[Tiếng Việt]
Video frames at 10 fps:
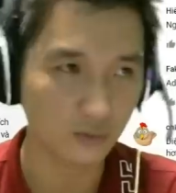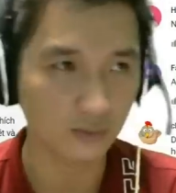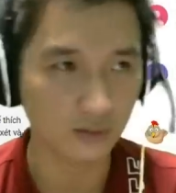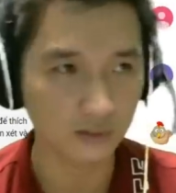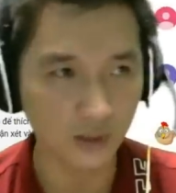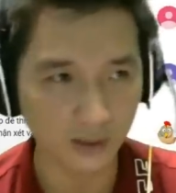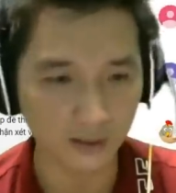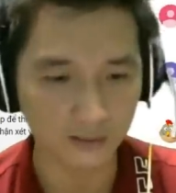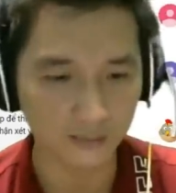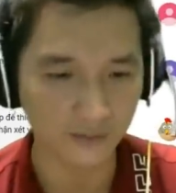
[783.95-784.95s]
nếu
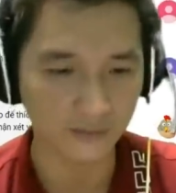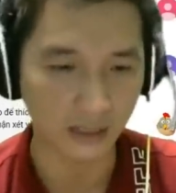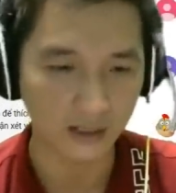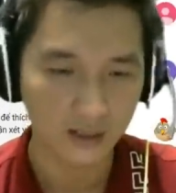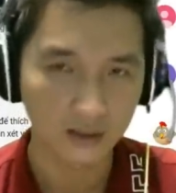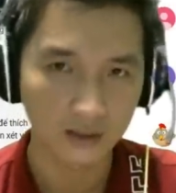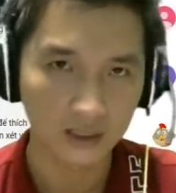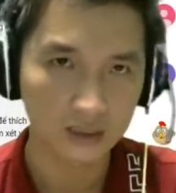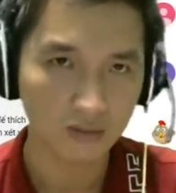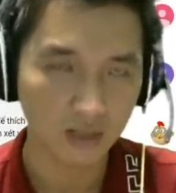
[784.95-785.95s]
mà bạn phải,
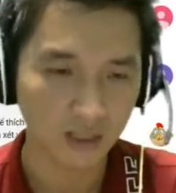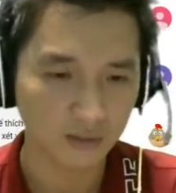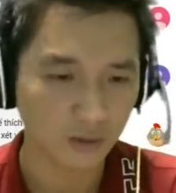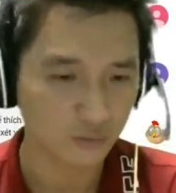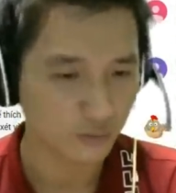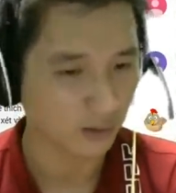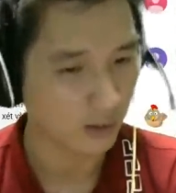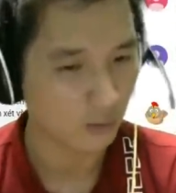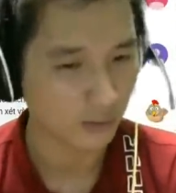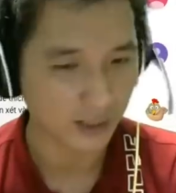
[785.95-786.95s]
có nghĩa là trong câu chuyện nó
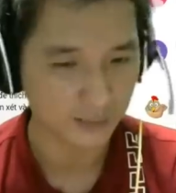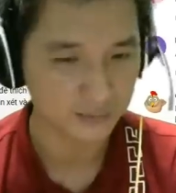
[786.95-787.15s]
đâu đề cập